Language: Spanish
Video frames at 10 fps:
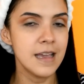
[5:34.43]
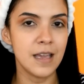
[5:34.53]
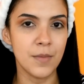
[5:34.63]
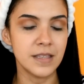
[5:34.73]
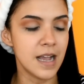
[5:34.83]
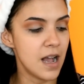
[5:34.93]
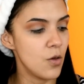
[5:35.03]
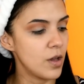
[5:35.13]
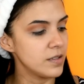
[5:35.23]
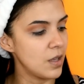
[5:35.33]
que me han llegado,
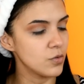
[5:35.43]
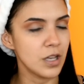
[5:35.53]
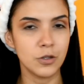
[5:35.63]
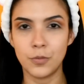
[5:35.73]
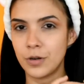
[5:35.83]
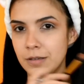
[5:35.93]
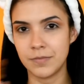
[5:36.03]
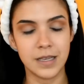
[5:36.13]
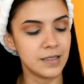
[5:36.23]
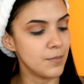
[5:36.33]
que he estado usando porque
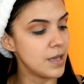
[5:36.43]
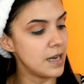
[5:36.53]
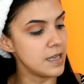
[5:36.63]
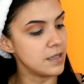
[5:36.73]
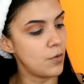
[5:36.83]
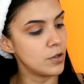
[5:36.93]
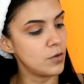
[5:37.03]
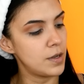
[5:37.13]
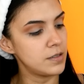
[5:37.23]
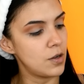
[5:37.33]
están bien lindas. Voy a
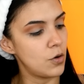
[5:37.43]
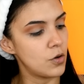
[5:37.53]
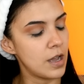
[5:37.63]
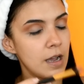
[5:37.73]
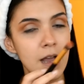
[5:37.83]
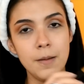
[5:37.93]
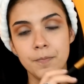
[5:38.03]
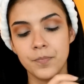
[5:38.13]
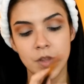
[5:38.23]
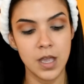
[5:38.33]
tomar este color de acá
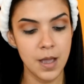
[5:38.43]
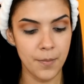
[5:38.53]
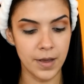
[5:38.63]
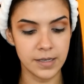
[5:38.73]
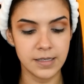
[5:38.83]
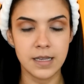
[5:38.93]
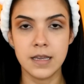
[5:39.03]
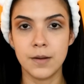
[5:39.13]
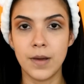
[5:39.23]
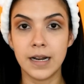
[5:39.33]
para
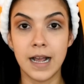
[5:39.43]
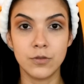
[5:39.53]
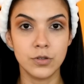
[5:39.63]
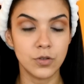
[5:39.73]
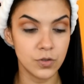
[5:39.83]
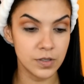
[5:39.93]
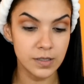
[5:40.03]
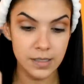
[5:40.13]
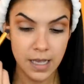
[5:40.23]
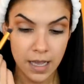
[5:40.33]
seguir marcando entonces